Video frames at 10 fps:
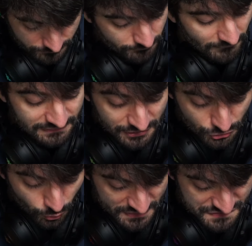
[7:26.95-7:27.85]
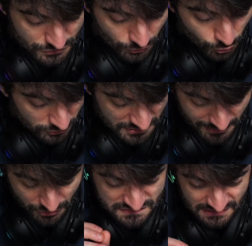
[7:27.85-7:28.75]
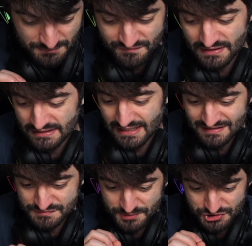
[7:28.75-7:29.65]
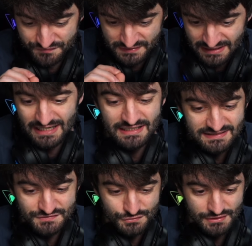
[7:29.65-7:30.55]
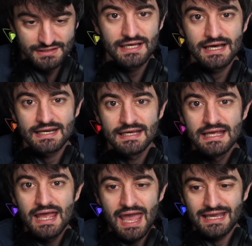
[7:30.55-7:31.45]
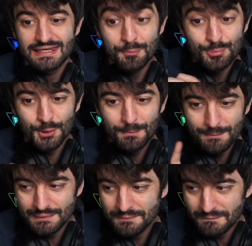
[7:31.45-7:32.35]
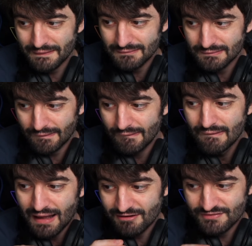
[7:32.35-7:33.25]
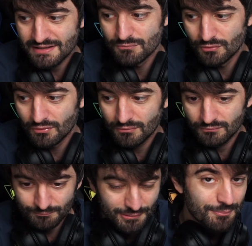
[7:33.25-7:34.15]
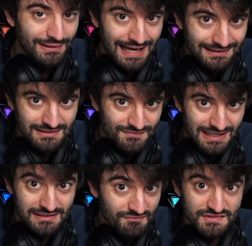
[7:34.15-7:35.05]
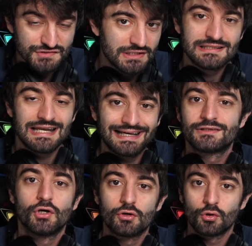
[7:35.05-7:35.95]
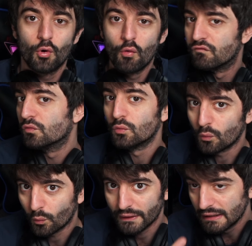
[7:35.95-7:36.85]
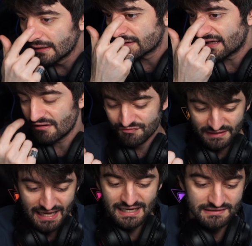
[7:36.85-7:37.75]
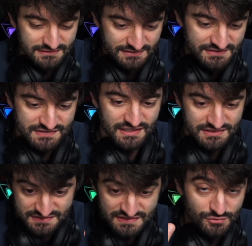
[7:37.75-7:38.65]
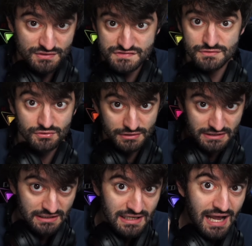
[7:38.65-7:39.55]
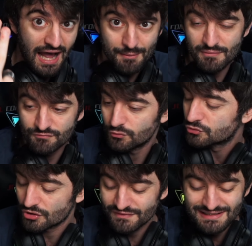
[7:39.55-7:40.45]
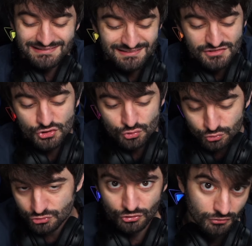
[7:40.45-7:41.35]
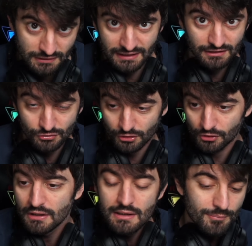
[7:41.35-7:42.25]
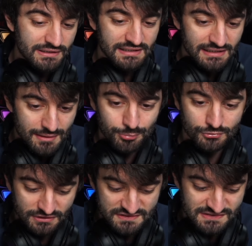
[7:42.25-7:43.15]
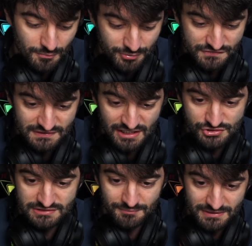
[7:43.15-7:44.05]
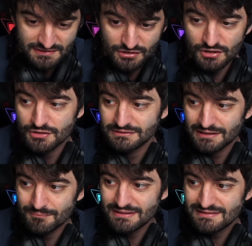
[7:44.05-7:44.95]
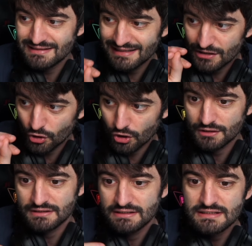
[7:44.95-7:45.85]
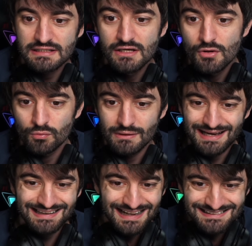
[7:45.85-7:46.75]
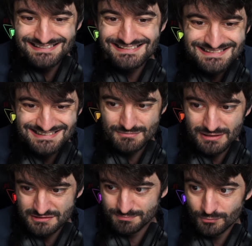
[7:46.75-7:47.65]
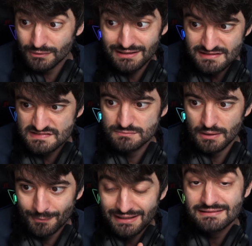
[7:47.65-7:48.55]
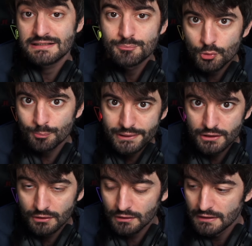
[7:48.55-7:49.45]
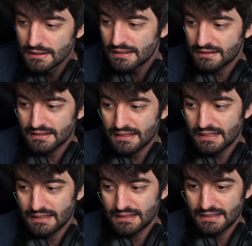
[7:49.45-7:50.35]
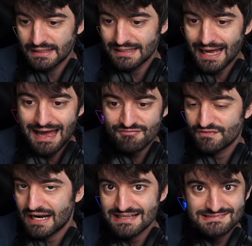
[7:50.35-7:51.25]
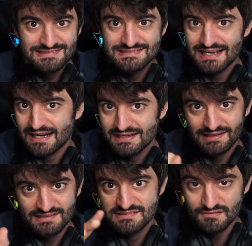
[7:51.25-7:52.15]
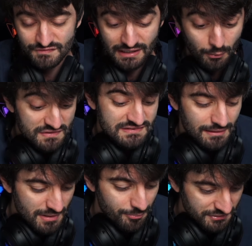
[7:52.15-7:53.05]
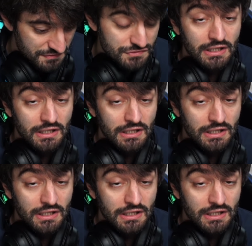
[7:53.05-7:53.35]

Detto questo, l'ultima cosa che mi viene da specificare, da sottolineare, è che probabilmente avremo preparatevi all'invasione di Nagatoro ovunque, eh, fan art, disegni, situazioni, AMV, troverete di tutto con Nagatoro, perché reputo che sia un personaggio talmente iconico, talmente nelle corde di una grandissima, un grandissima parte di pubblico che eh, la farà schizzare in classifica. Questa è la mia predizione.